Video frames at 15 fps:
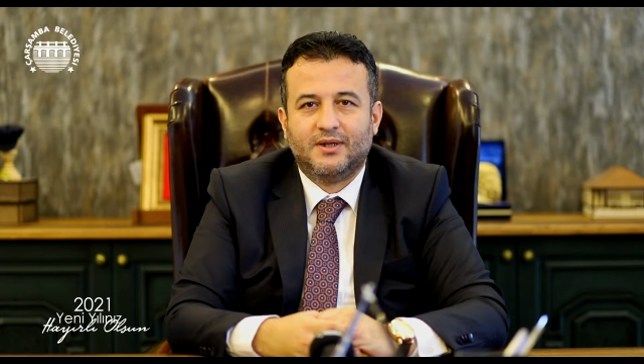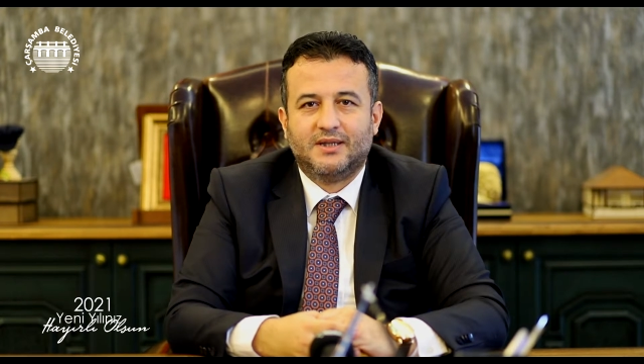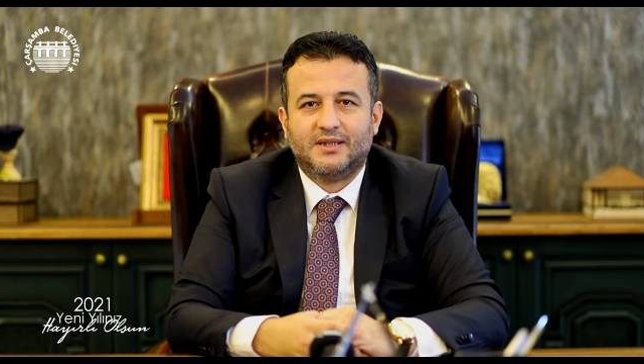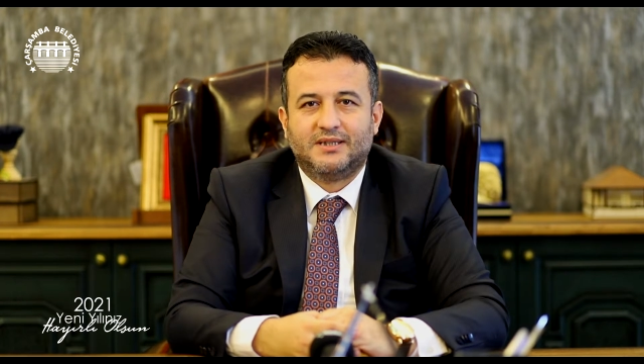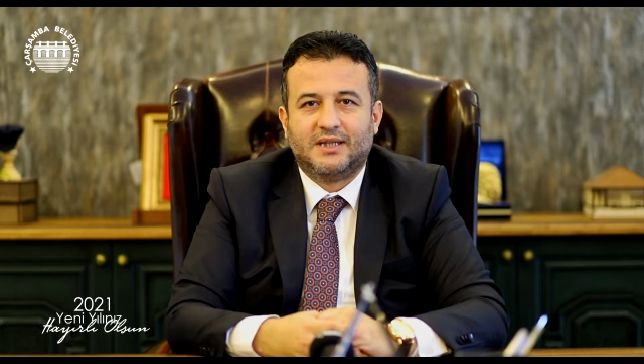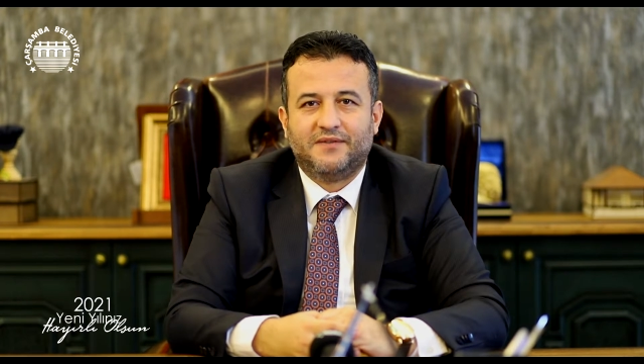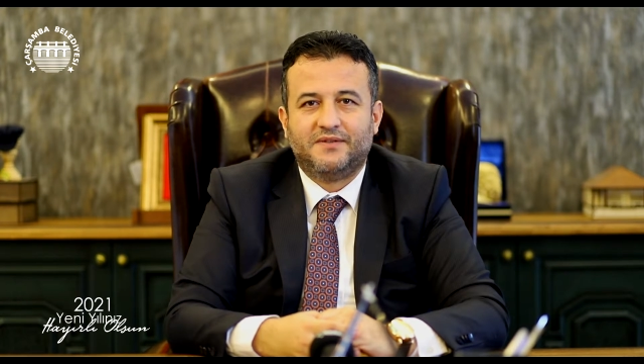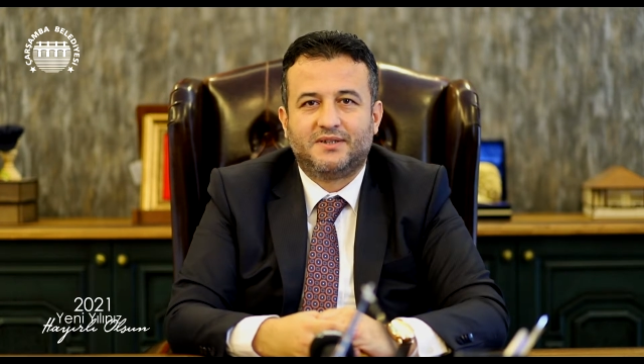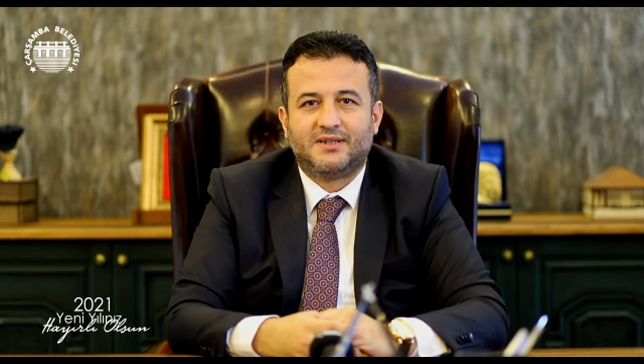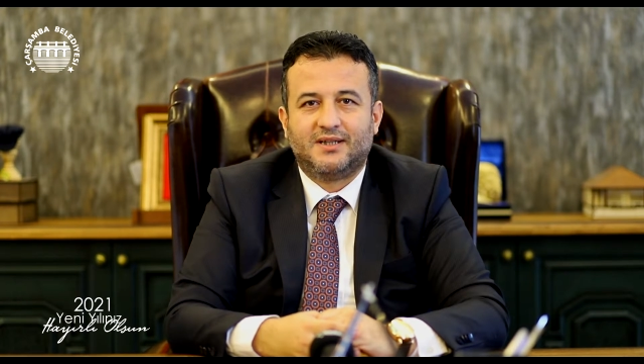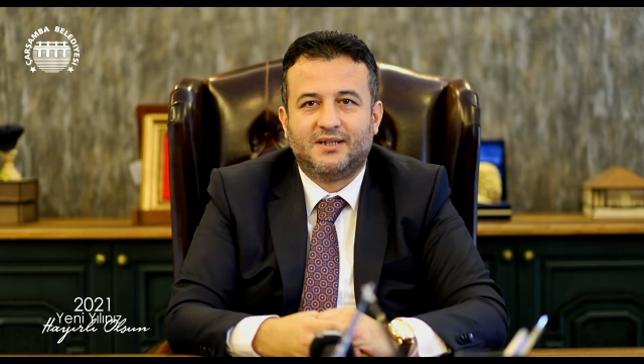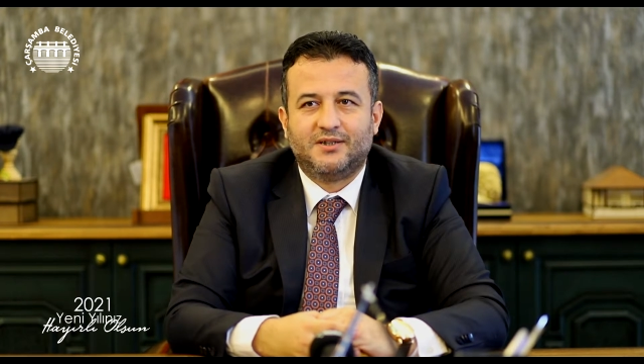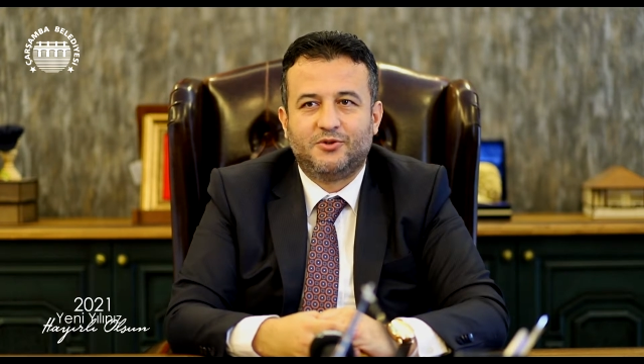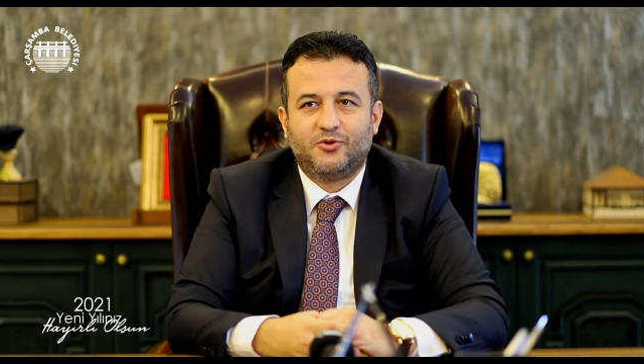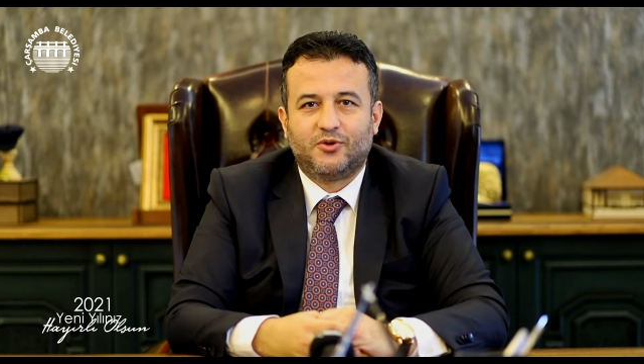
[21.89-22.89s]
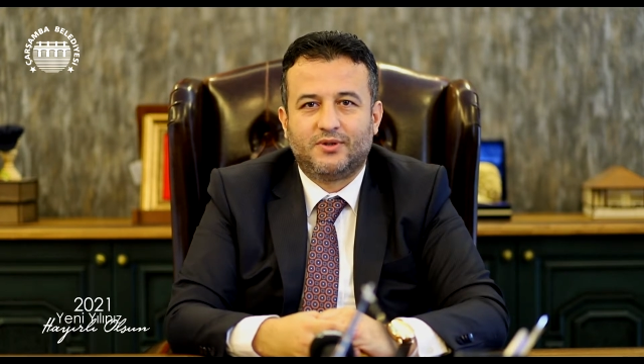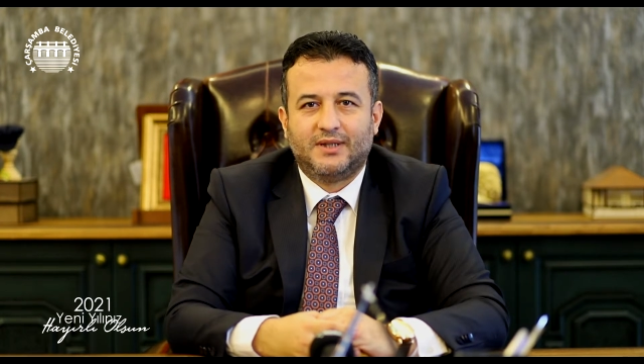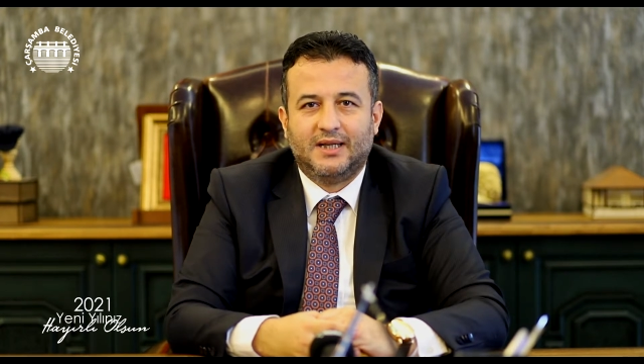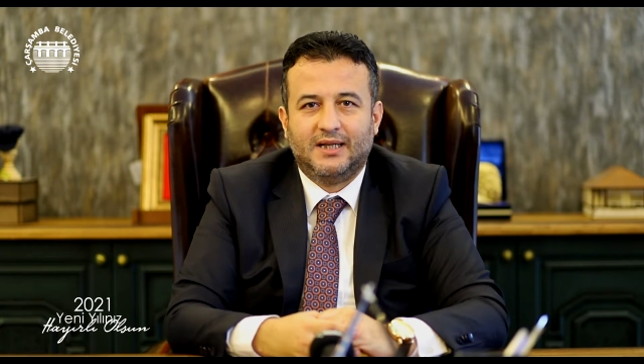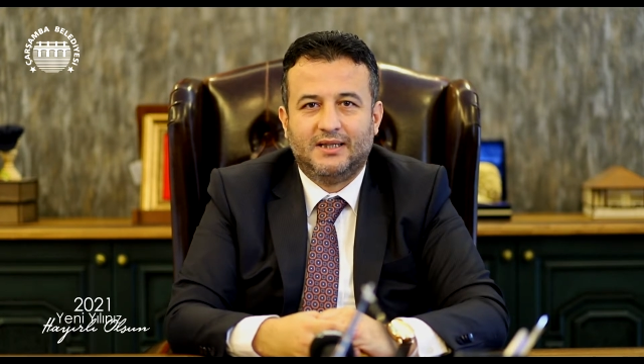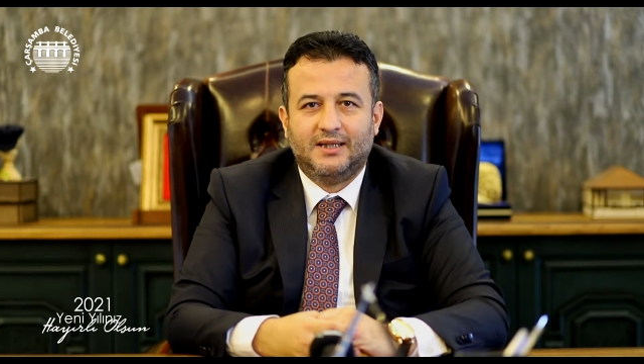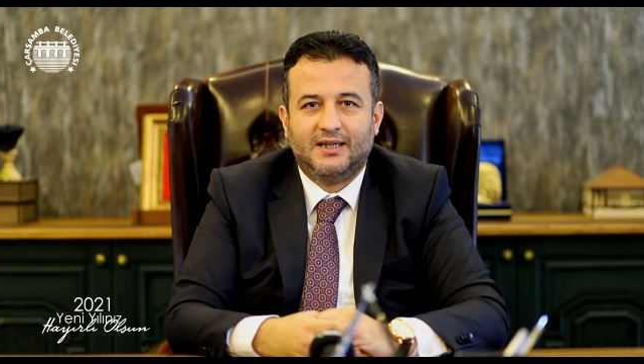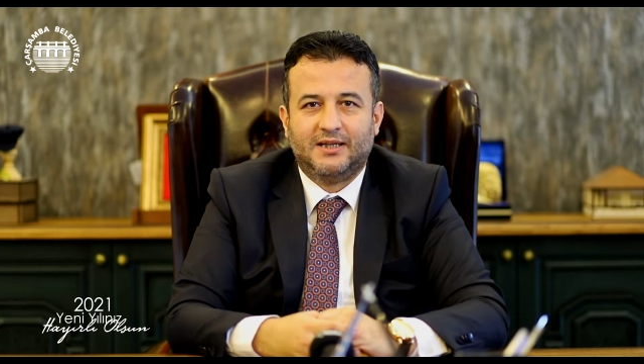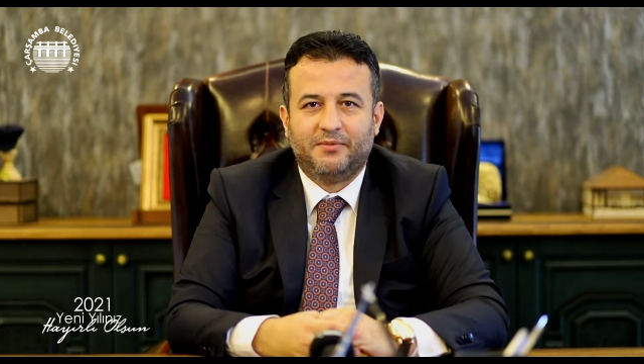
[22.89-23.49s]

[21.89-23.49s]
Sevinçlerini çok dilediği